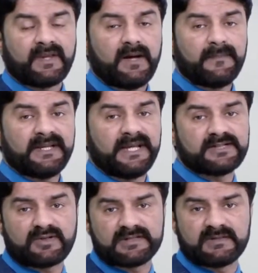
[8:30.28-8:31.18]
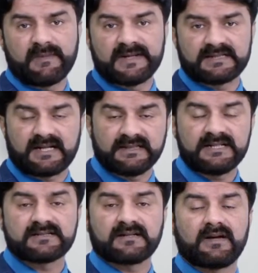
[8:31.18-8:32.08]
अपनी इस ऑर्गेनिज्म में नजर आते हैं
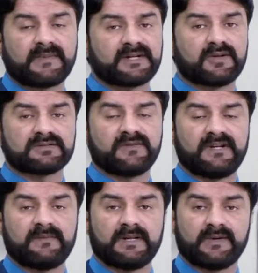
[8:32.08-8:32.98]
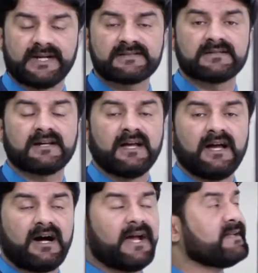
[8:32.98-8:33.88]
जिसका नाम है ड्रोसोफिला ब्लैनोगेस्टर
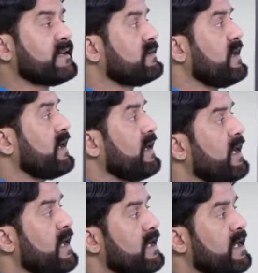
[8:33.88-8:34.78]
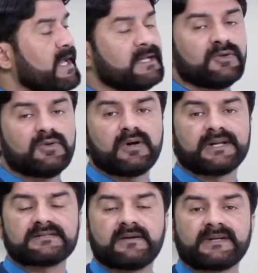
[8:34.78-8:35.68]
आई देखते हैं कि इन दोनों
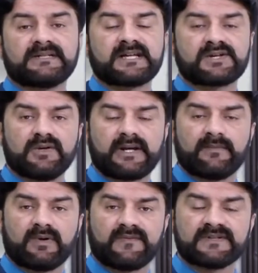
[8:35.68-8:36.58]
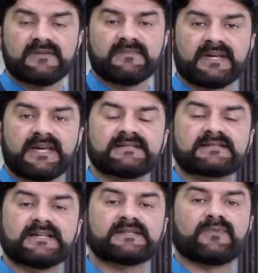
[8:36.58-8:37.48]
ऑर्गेनिज्म के अंदर सेक्शुअल डाइमॉर्फिज्म किस
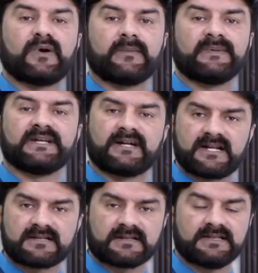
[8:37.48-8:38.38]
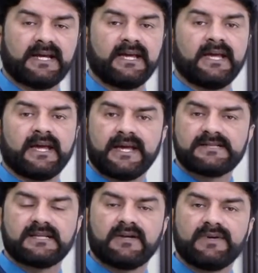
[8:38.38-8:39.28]
किस पॉइंट पे देखा जा सकता है
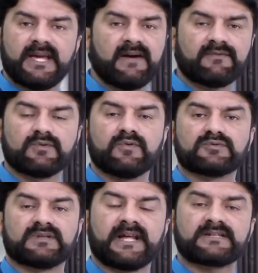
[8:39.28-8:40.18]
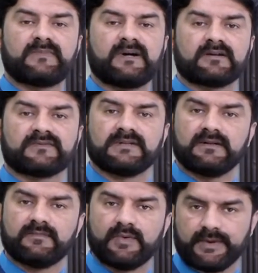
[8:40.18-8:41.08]
इसके लिए वी हैव टू गो टू द नेक्स्ट पार्ट ऑफ द
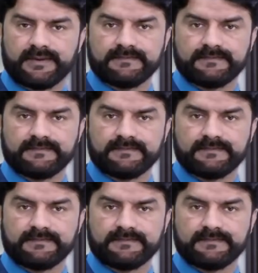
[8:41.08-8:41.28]
बोर्ड